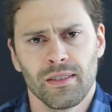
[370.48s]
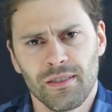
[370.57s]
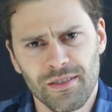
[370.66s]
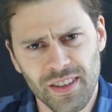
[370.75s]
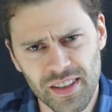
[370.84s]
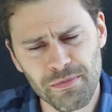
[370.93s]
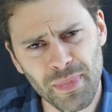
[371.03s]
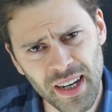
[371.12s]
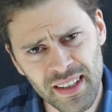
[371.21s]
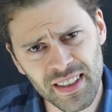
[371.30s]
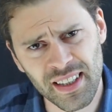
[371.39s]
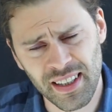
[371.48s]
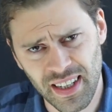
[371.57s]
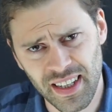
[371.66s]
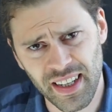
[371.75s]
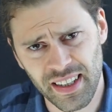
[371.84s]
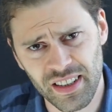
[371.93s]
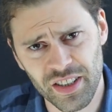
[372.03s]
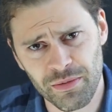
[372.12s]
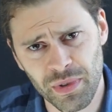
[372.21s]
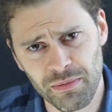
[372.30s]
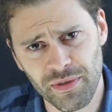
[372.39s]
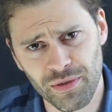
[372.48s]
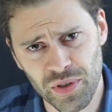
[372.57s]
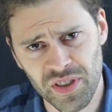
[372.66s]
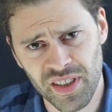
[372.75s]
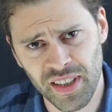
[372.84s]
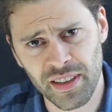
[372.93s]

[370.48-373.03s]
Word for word: Was meint er denn eigentlich mit Bewusstsein